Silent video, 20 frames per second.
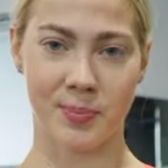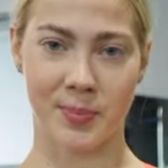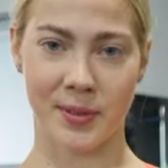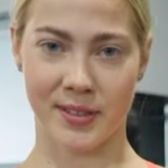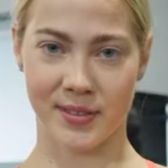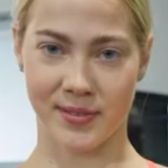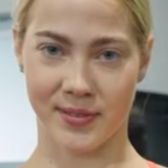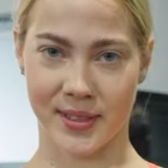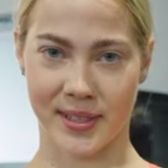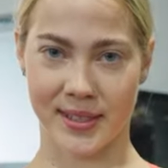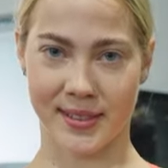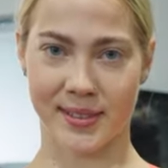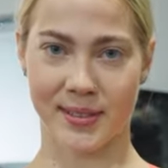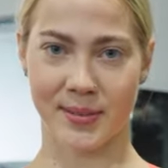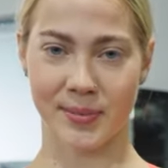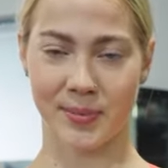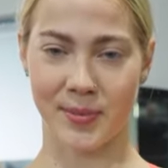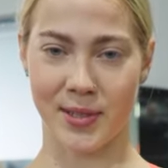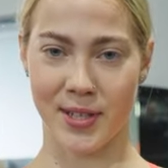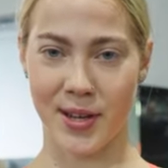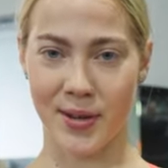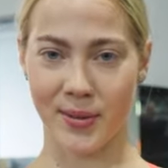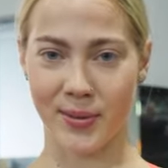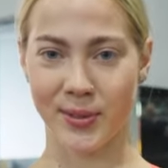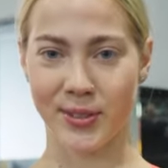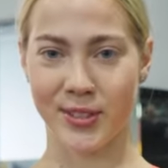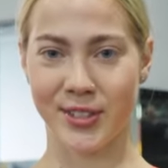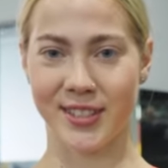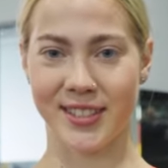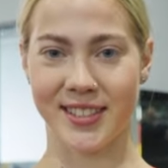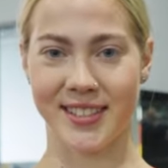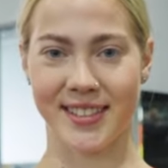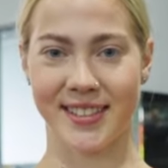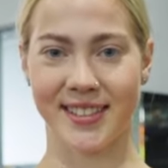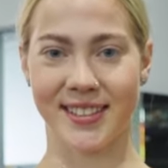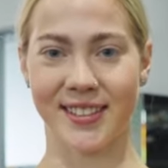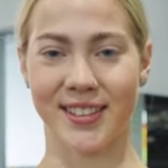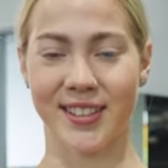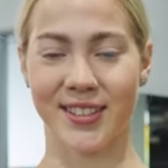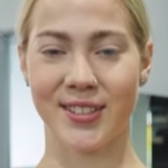перед выходом меня очень
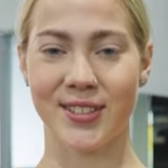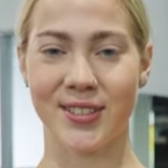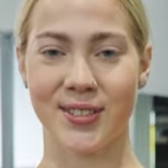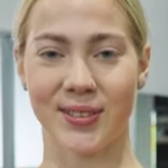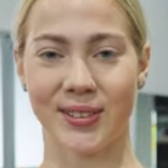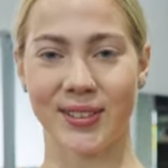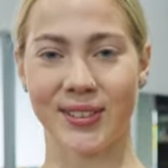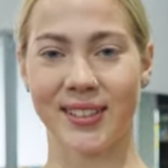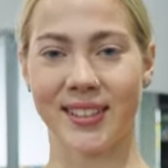сильно трясет,